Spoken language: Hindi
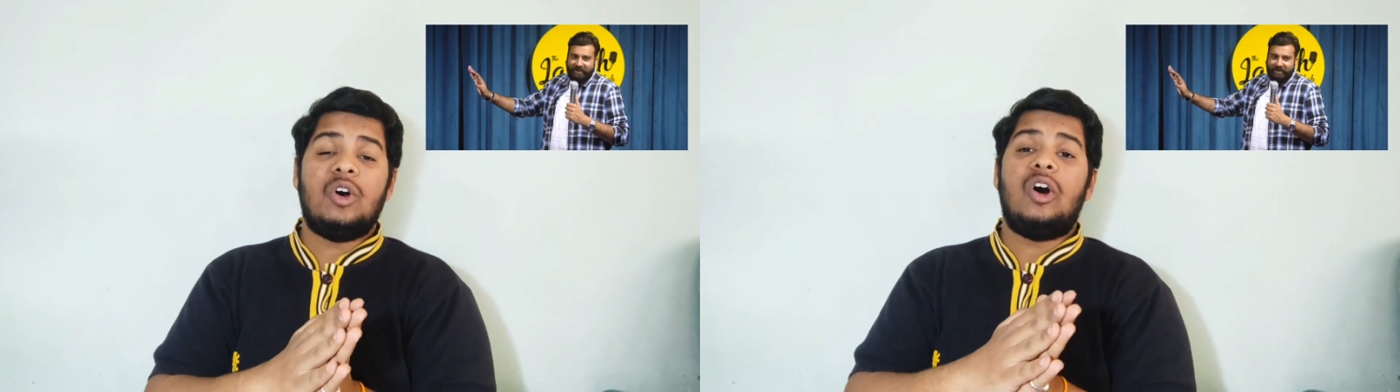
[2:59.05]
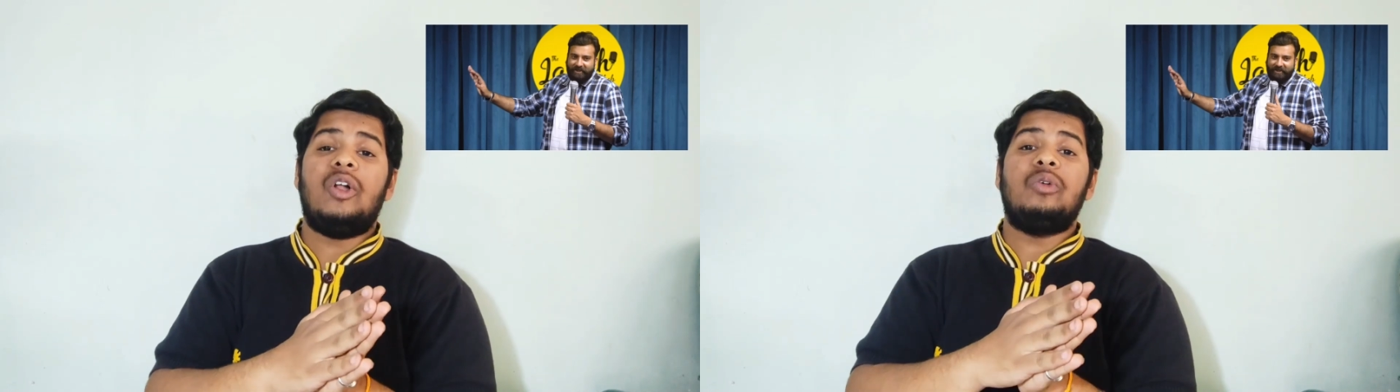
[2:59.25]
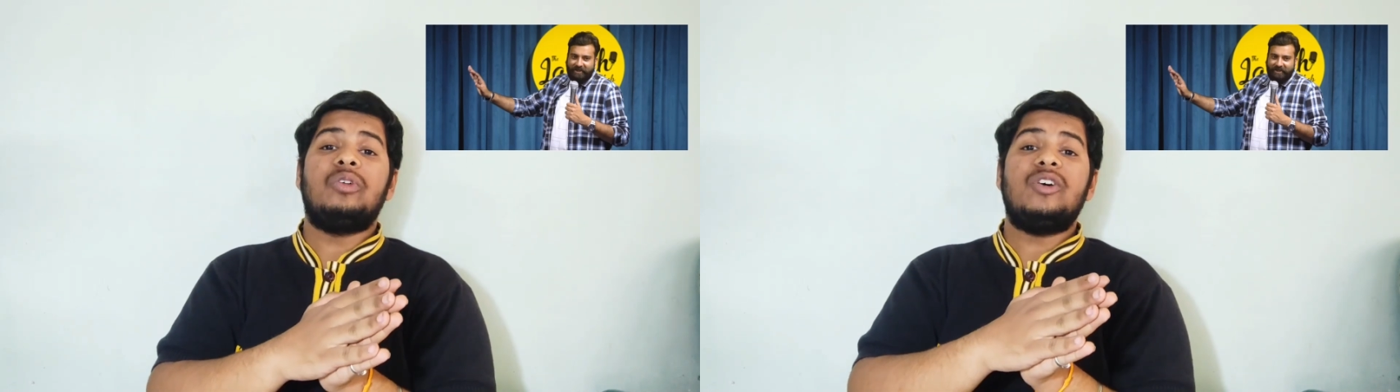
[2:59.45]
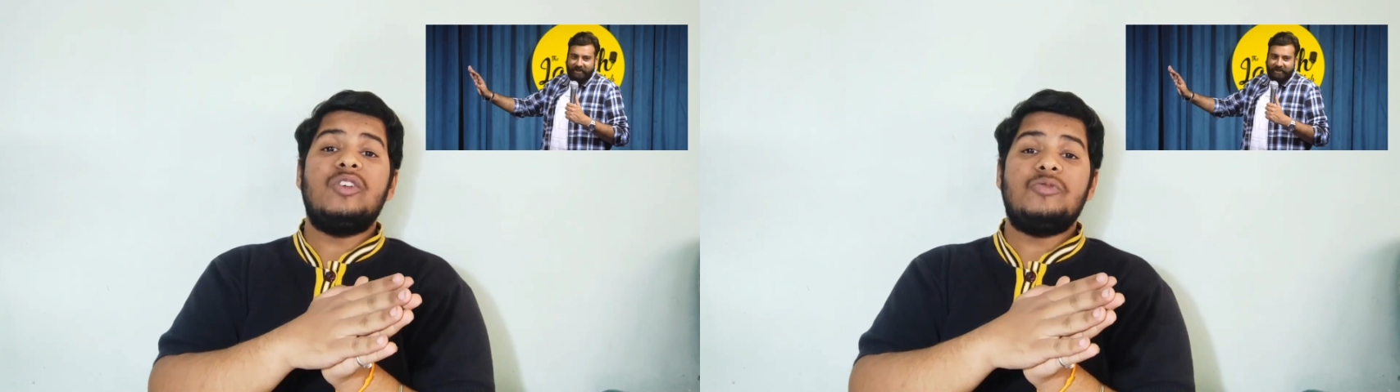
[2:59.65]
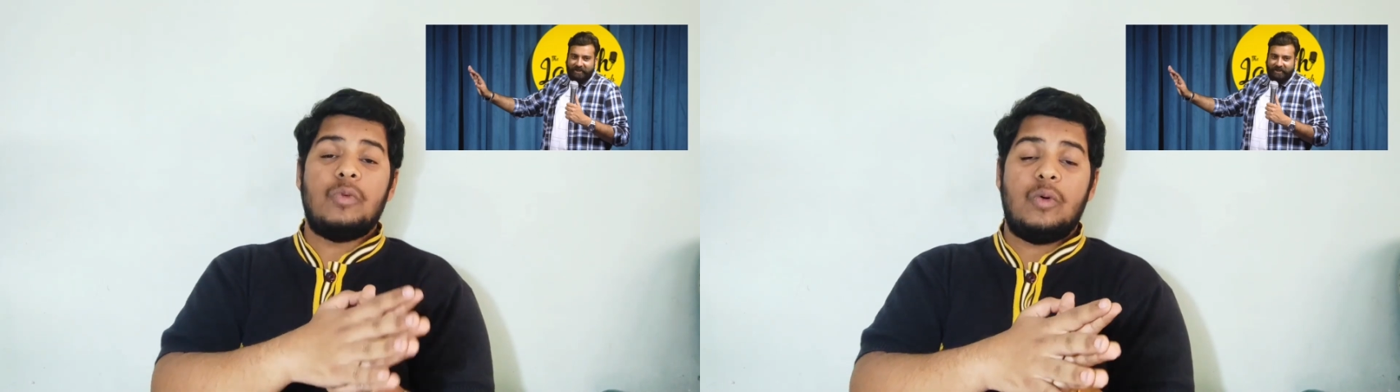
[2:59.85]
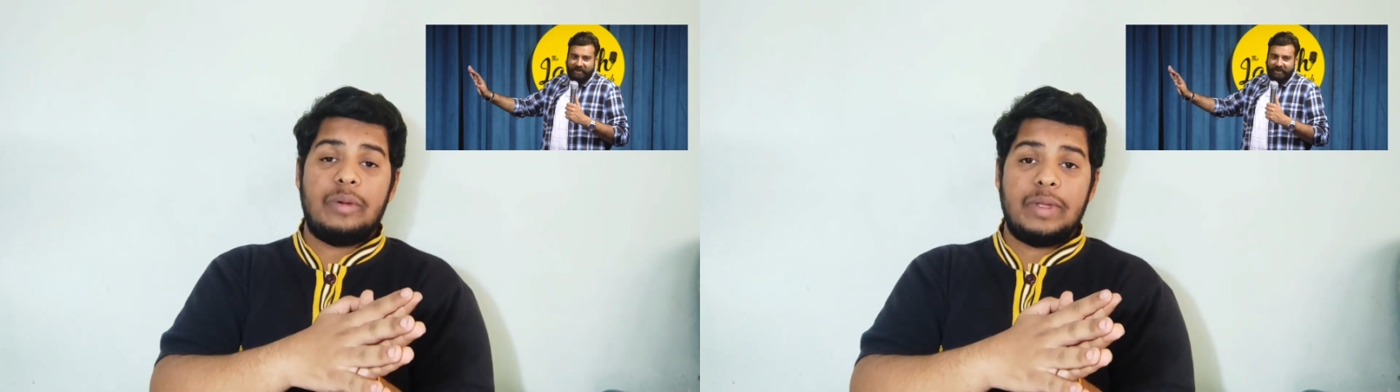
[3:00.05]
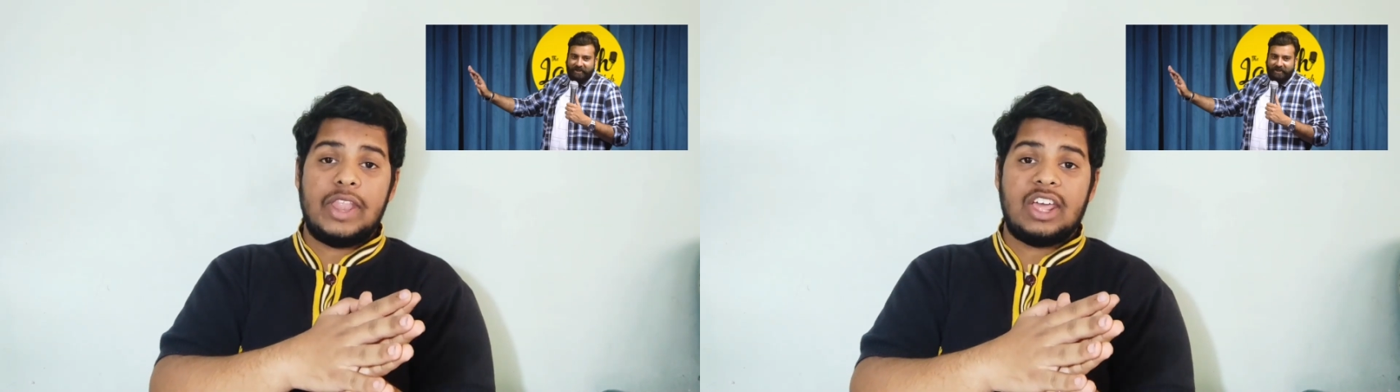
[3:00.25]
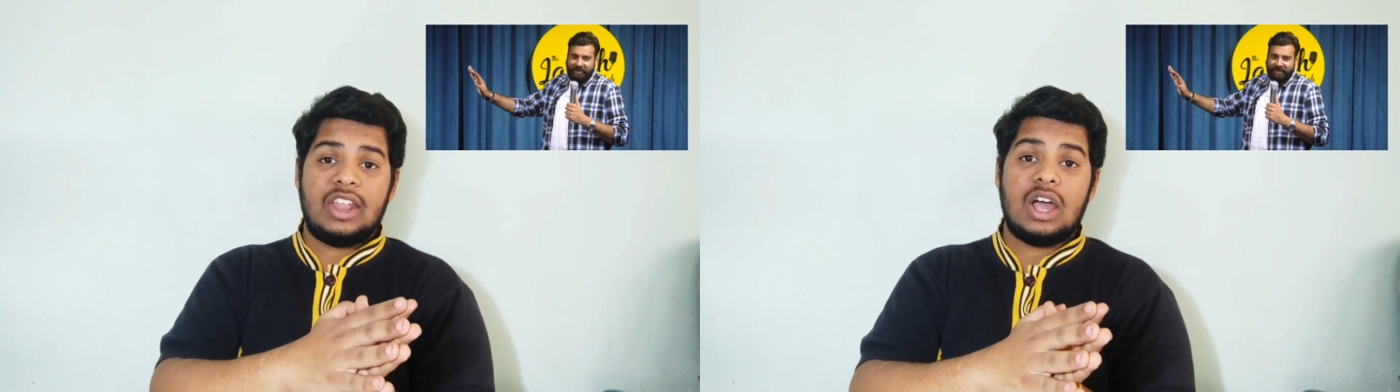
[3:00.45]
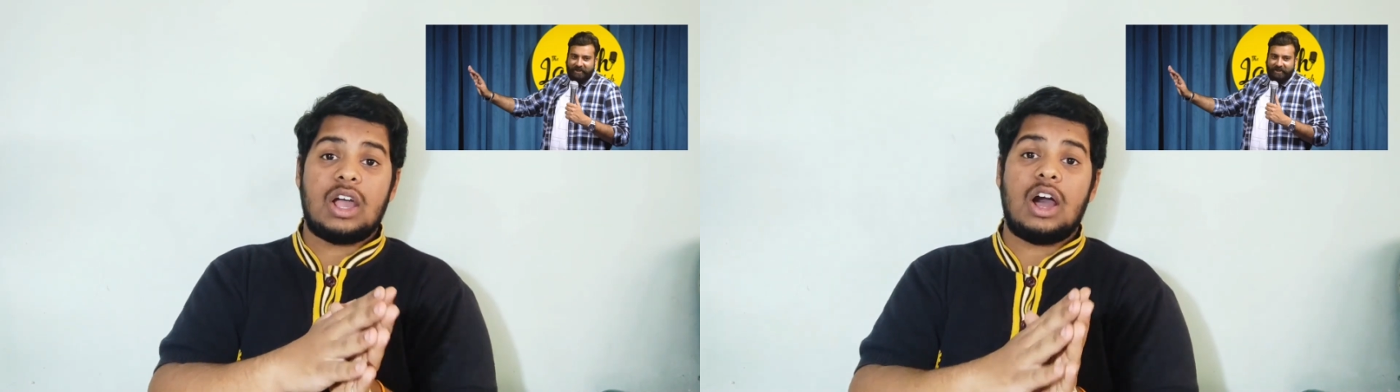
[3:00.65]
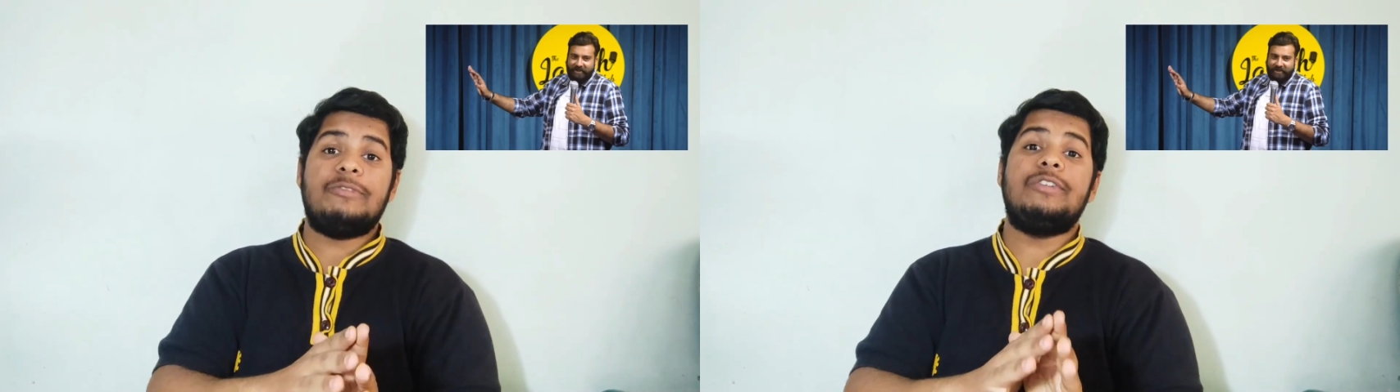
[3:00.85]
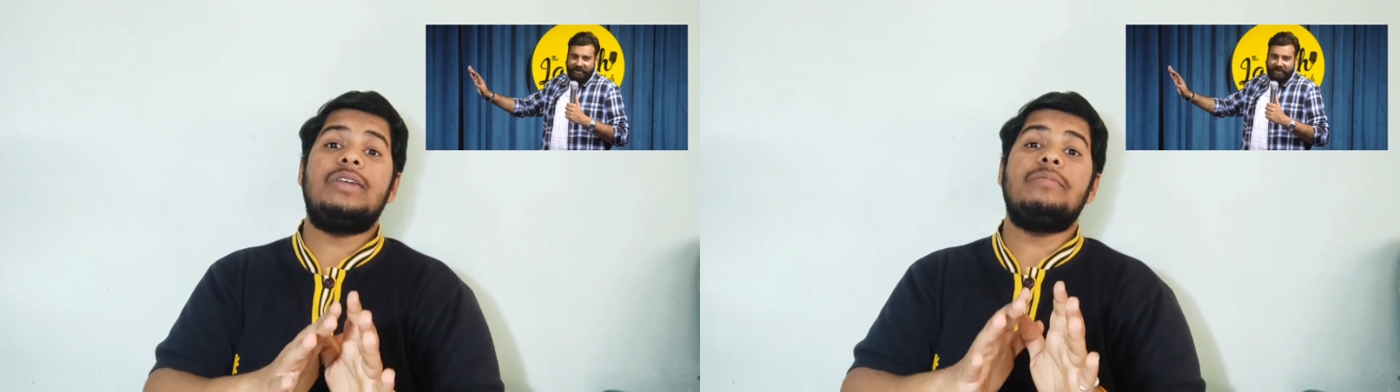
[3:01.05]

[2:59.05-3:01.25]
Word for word: और उनको इस मूवी में देखना काफी